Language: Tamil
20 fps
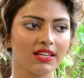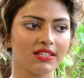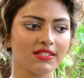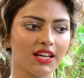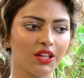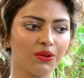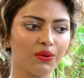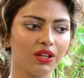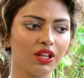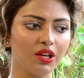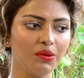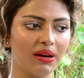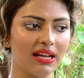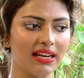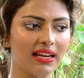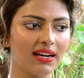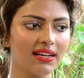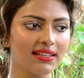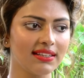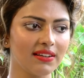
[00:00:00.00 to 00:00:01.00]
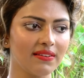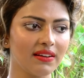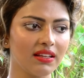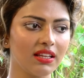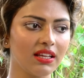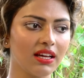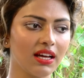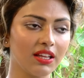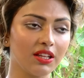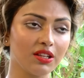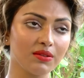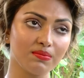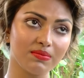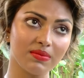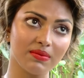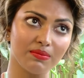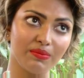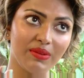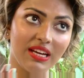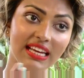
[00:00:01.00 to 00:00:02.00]
ஸோ அது வந்து மலையாளத்தில் வந்து அது
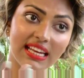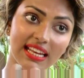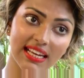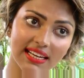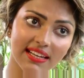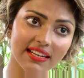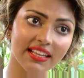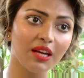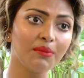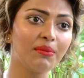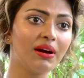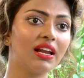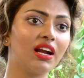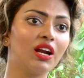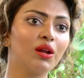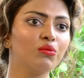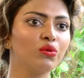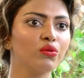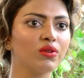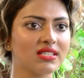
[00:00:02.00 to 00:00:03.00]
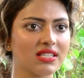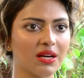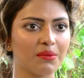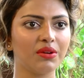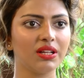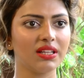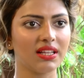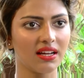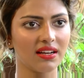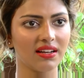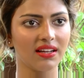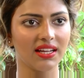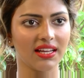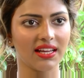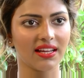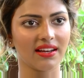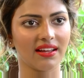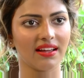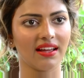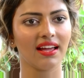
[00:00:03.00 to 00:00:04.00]
பிகினிங்லேருந்தே மலையாள மூவிஸ் அப்படி தான்
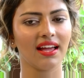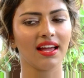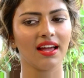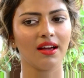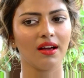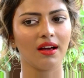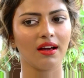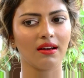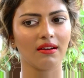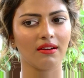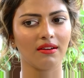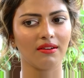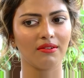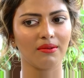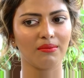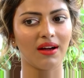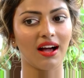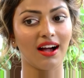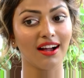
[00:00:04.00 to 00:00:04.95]
நினைக்கிறேன் uh,